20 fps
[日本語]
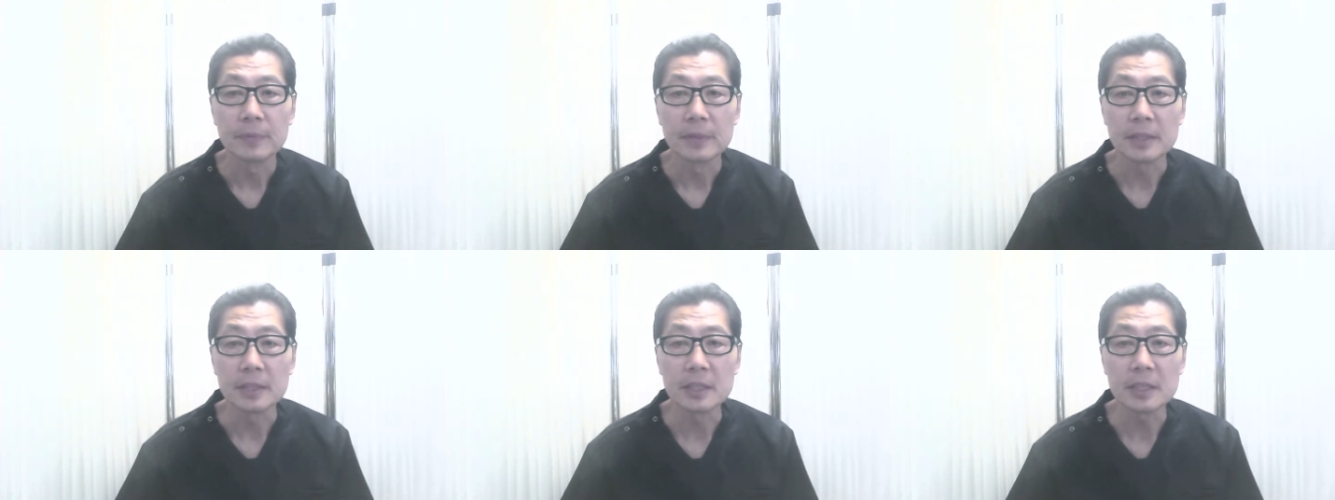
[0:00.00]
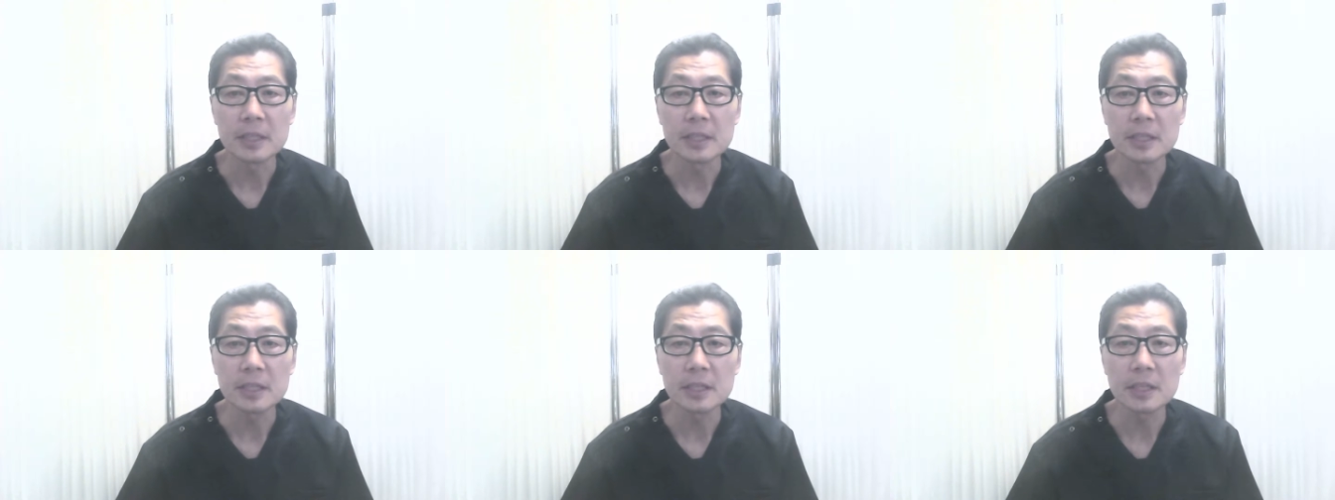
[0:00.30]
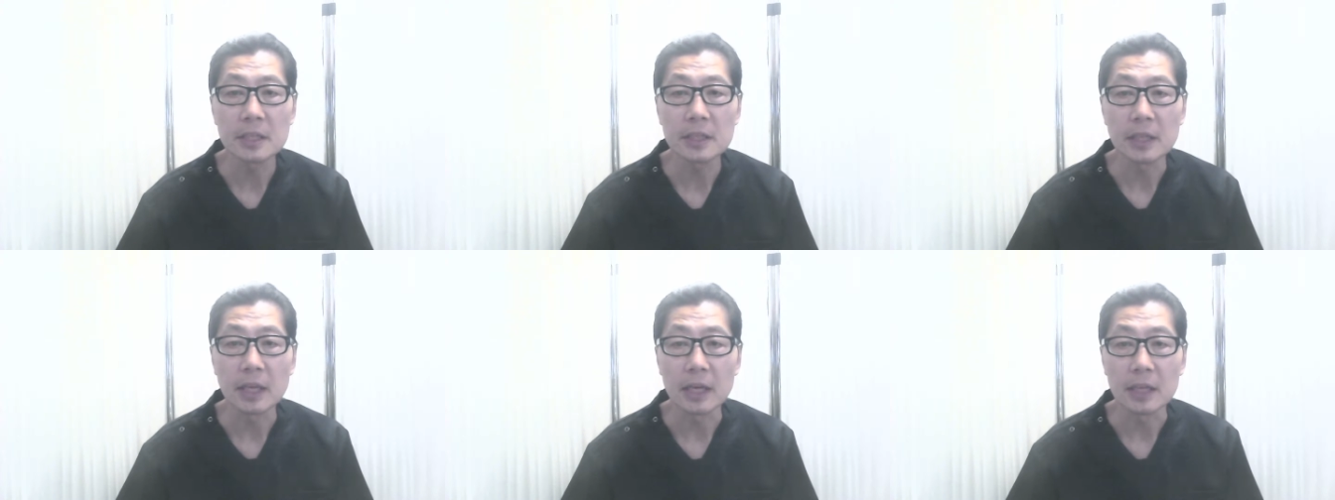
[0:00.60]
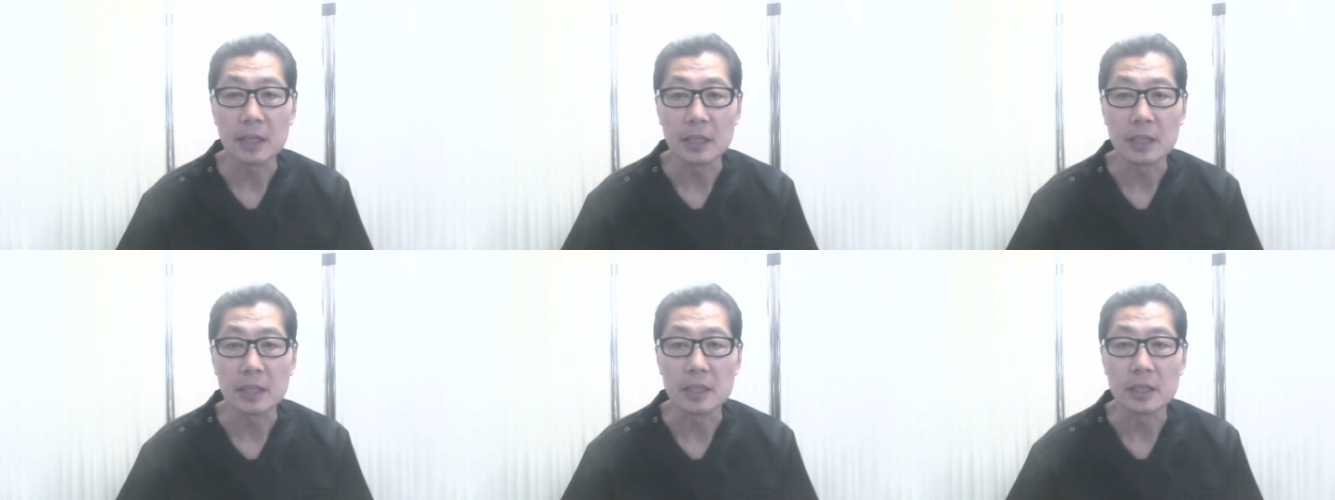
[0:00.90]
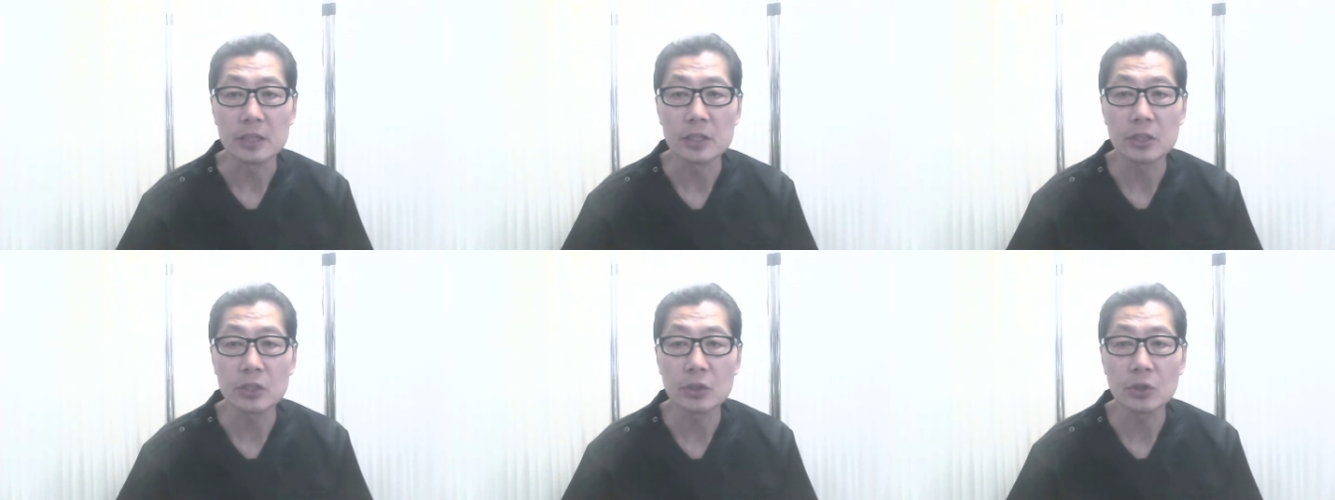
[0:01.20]
自律神経に
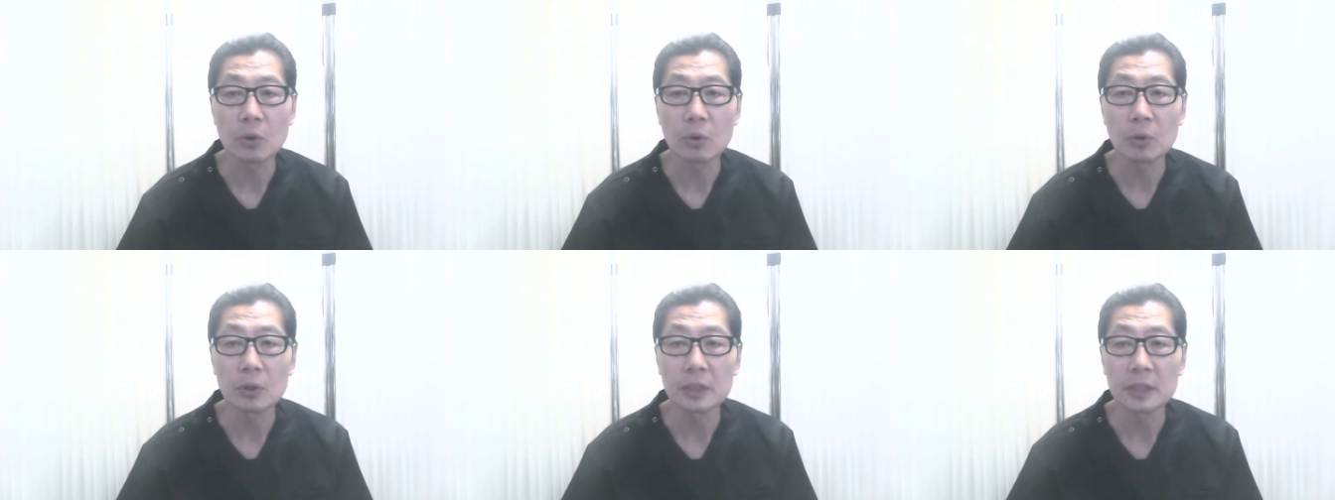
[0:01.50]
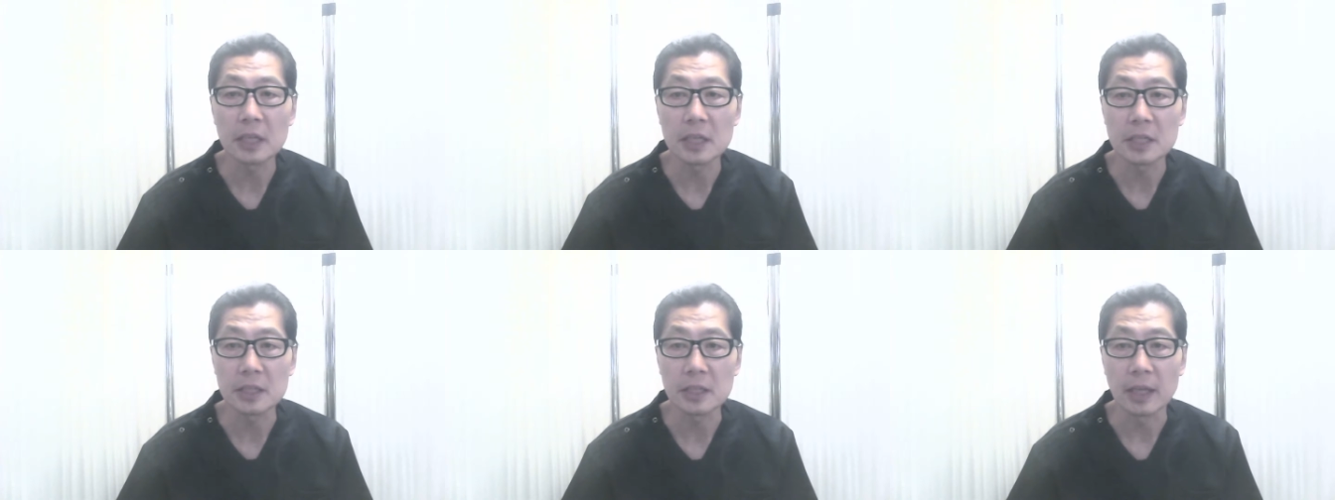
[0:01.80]
失調をきたし